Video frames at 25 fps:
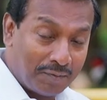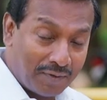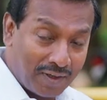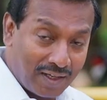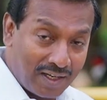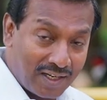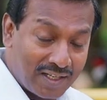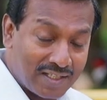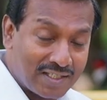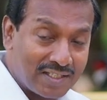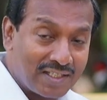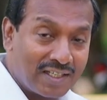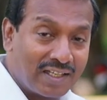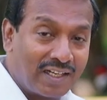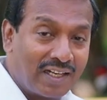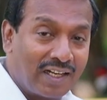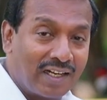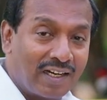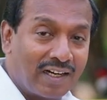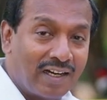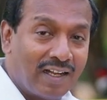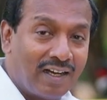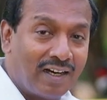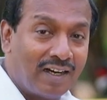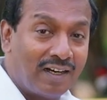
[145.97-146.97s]
আপনি কি
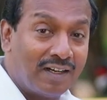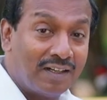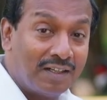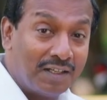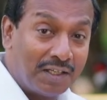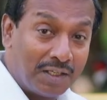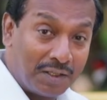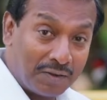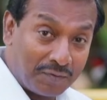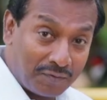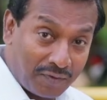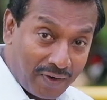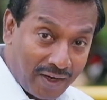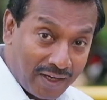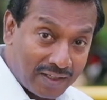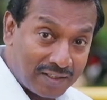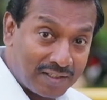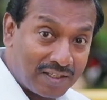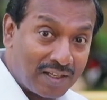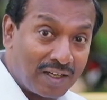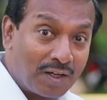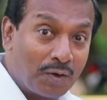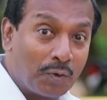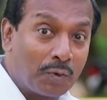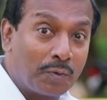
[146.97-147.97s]
পাস্টর
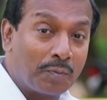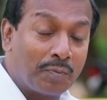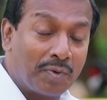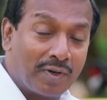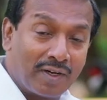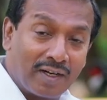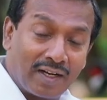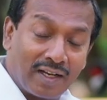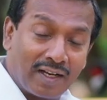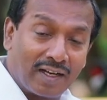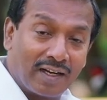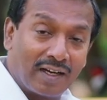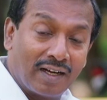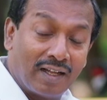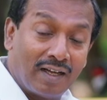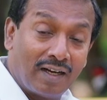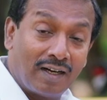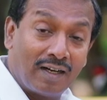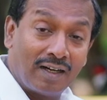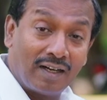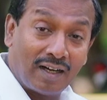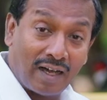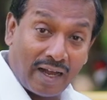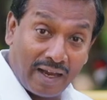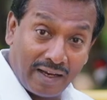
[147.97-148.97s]
আপনি কি আইটি
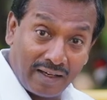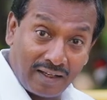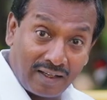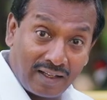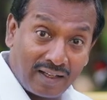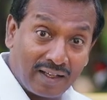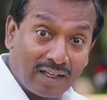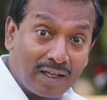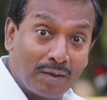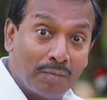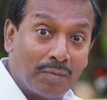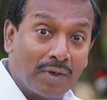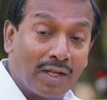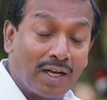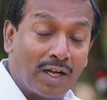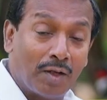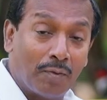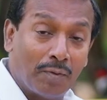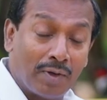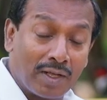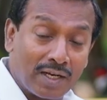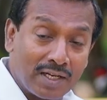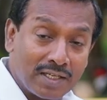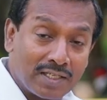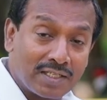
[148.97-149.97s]
কোম্পানিতে বা অন্য কোনো
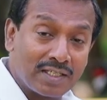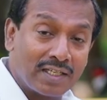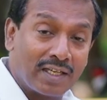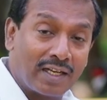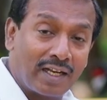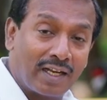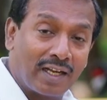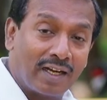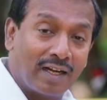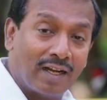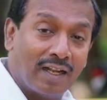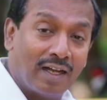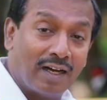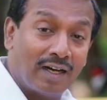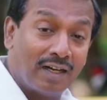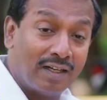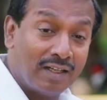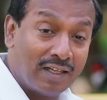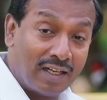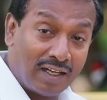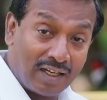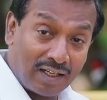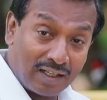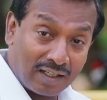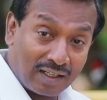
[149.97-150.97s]
কোম্পানিতে কাজ করেন